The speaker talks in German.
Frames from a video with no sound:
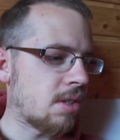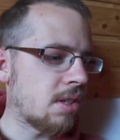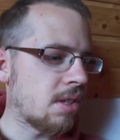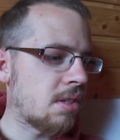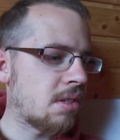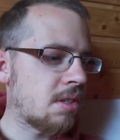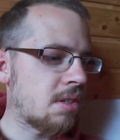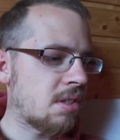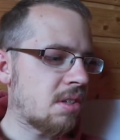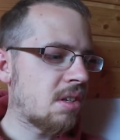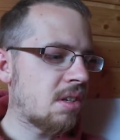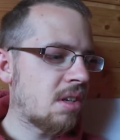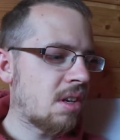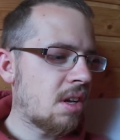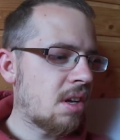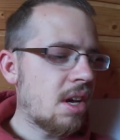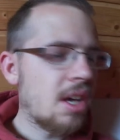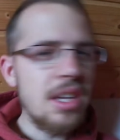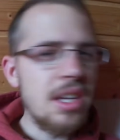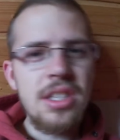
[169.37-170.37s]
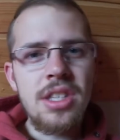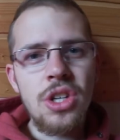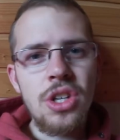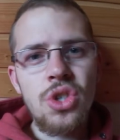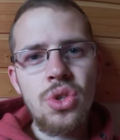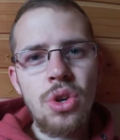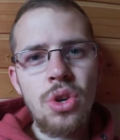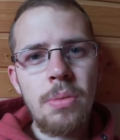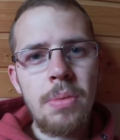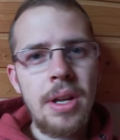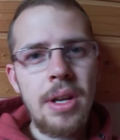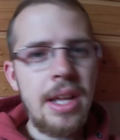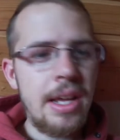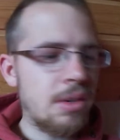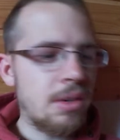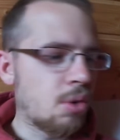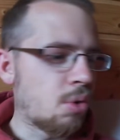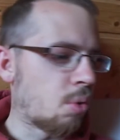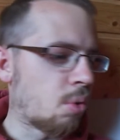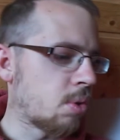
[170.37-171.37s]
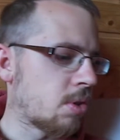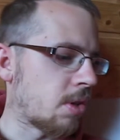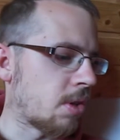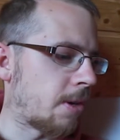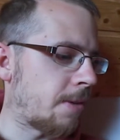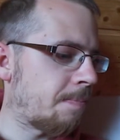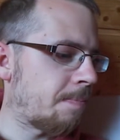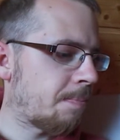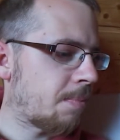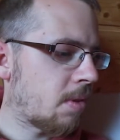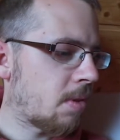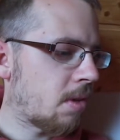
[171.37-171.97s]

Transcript: das ist dann schon nochmal eine Ecke größer.